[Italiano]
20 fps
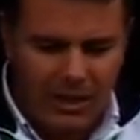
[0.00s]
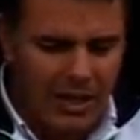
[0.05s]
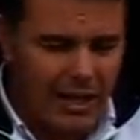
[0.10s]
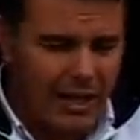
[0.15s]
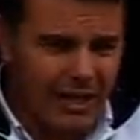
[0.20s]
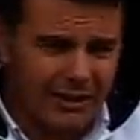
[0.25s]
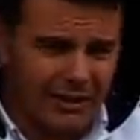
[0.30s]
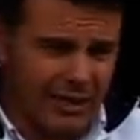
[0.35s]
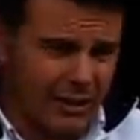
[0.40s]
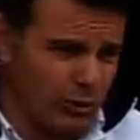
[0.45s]

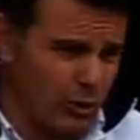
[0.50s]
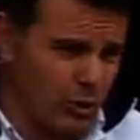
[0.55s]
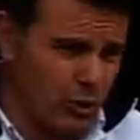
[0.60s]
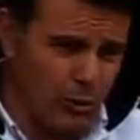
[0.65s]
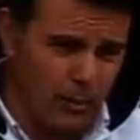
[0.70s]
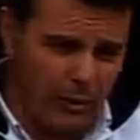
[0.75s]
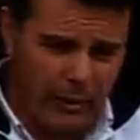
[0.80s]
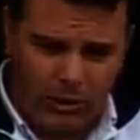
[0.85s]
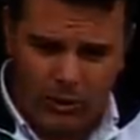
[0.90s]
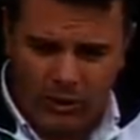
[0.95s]
è stato
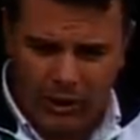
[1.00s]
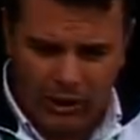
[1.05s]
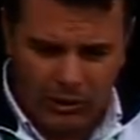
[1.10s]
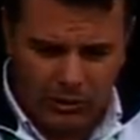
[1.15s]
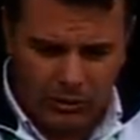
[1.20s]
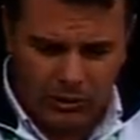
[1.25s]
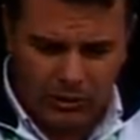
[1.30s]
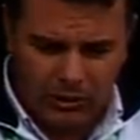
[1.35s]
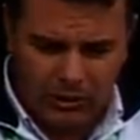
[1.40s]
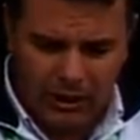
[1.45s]
superiore a
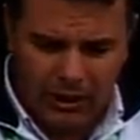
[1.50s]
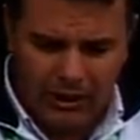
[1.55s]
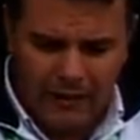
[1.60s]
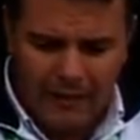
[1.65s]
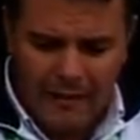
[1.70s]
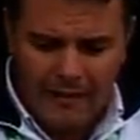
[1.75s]
tutti